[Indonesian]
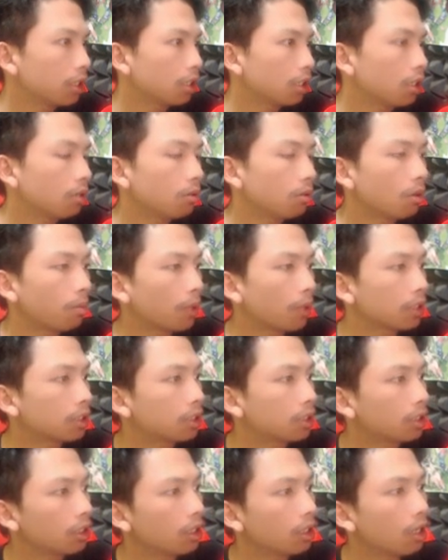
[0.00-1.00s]
ini udah
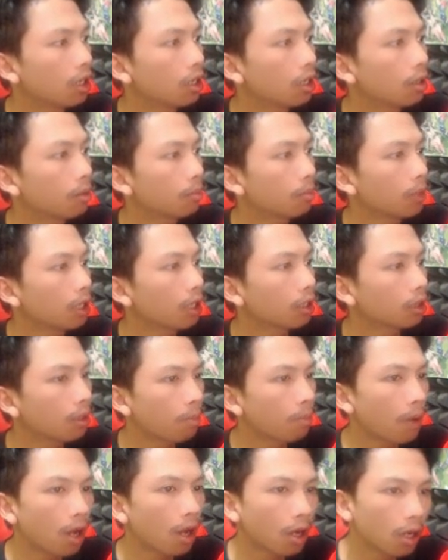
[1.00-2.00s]
pasti ya,
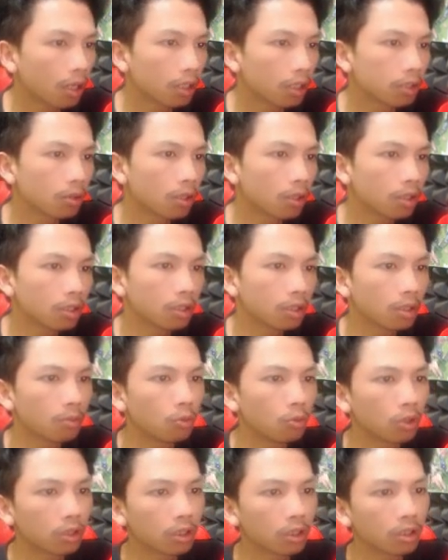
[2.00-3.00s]
parah guys soalnya dia
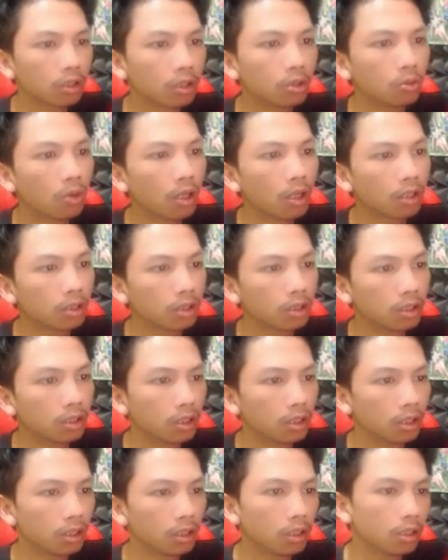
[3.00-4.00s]
buat ngejual sisi
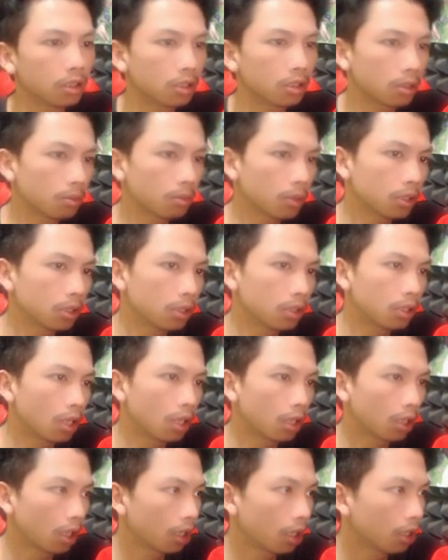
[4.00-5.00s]

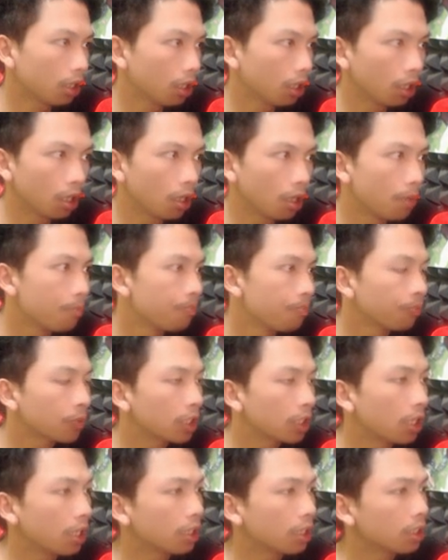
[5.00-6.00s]
dan hengkil.
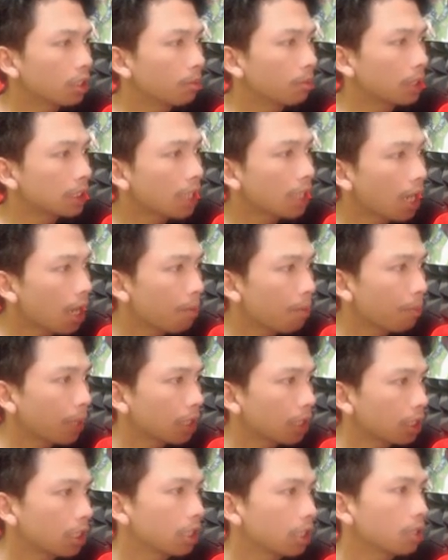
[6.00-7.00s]
Nah yang jadi masalah pet
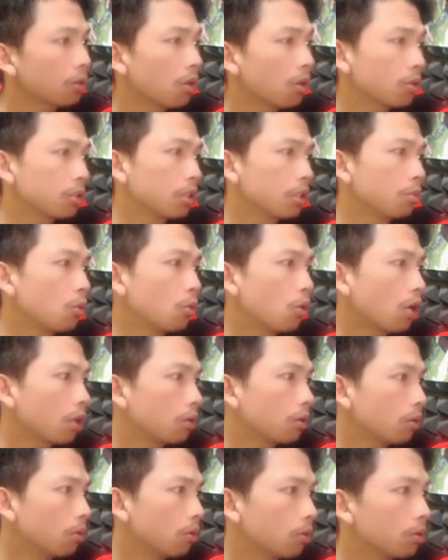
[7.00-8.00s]
ini tuh harus dibuka
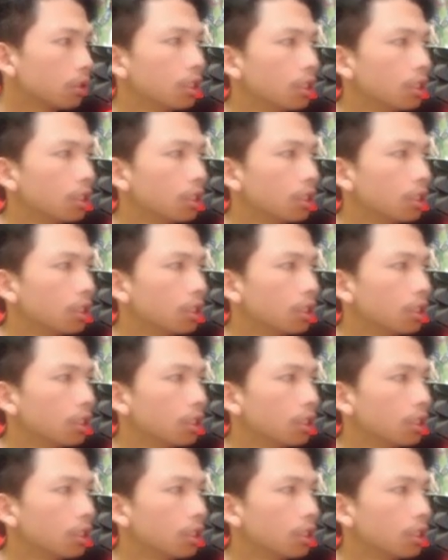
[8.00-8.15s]
dulu